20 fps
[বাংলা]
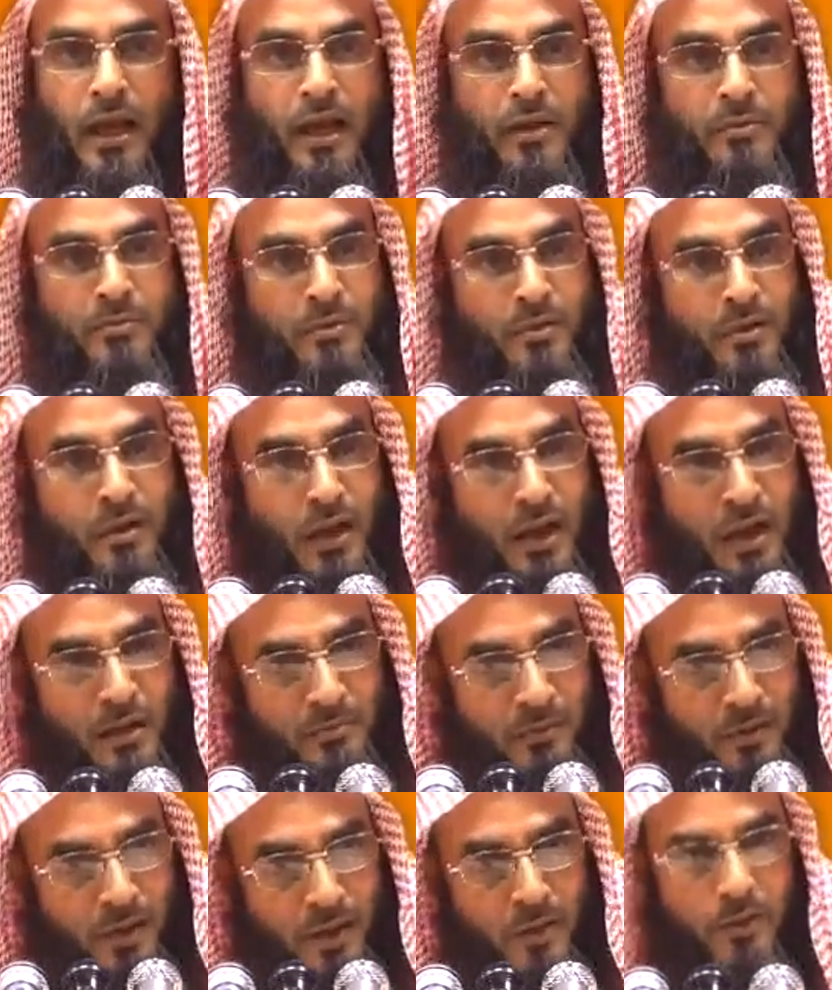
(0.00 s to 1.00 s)
আমি
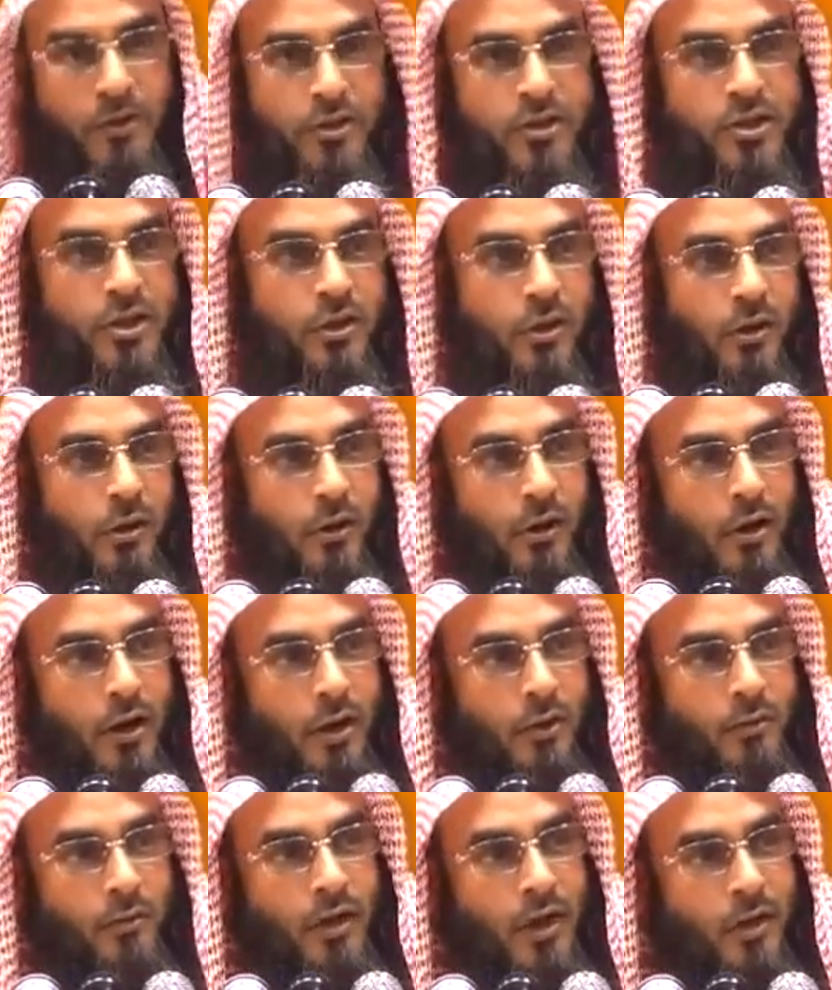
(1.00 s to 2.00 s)
আমরাই হচ্ছে
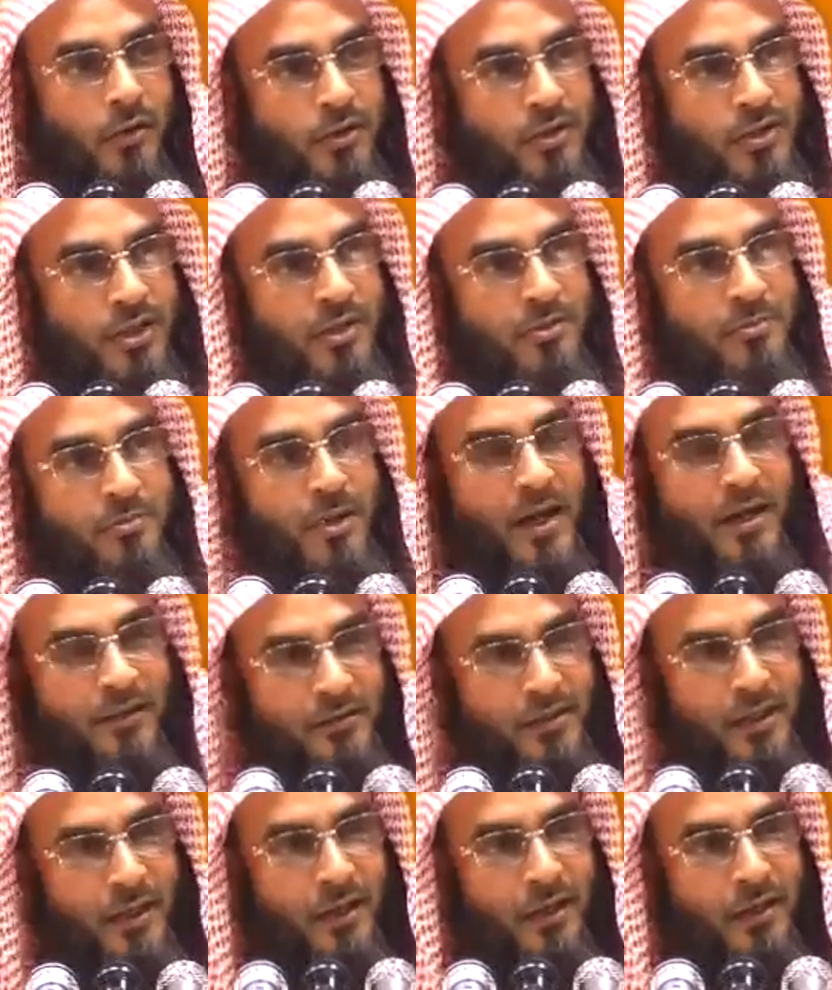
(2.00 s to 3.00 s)
হক ওরা হচ্ছে
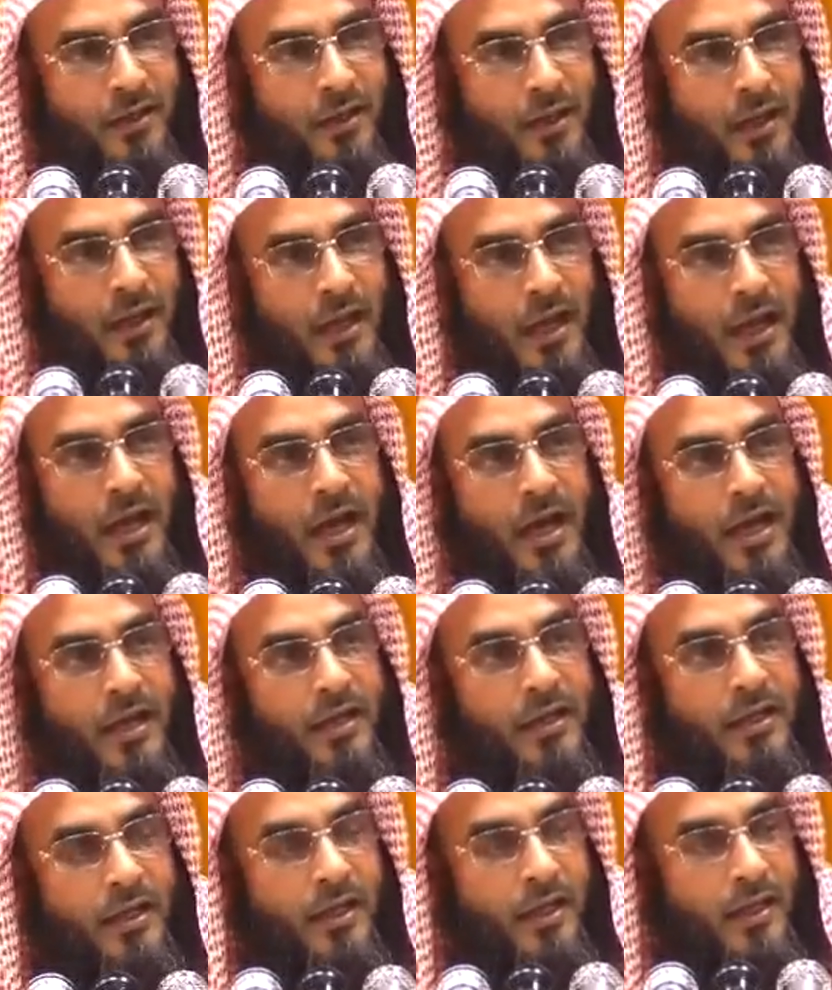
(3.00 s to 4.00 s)
বাতিল আর
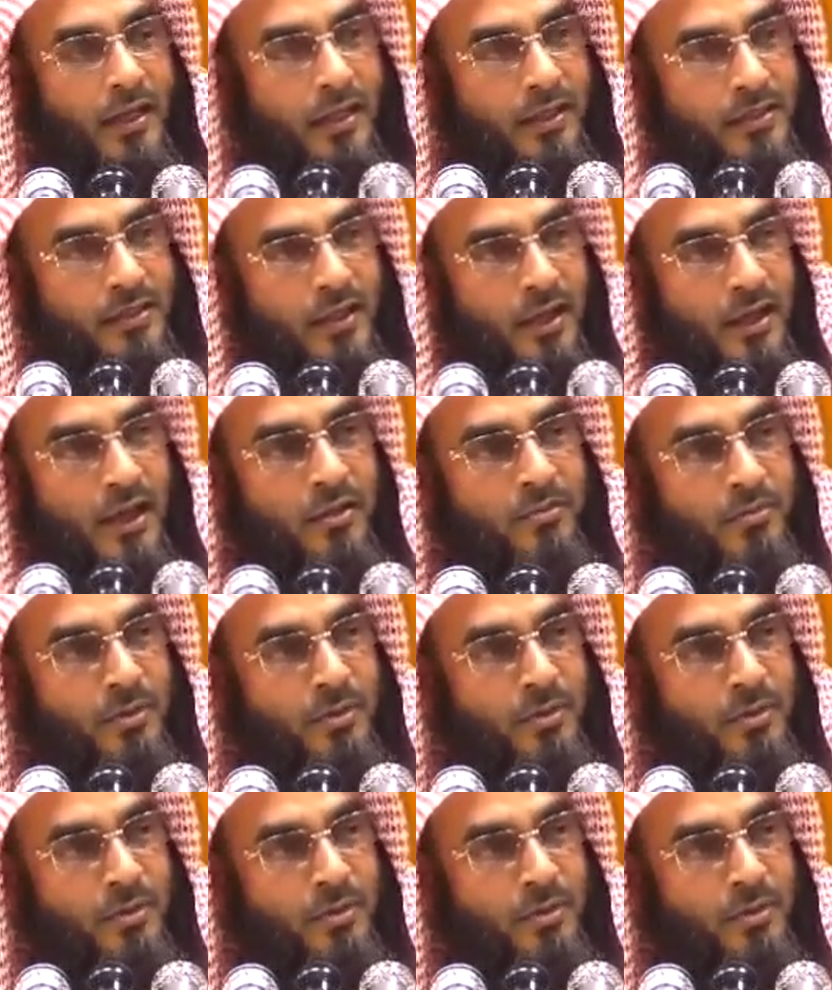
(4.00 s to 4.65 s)
এ ছাড়া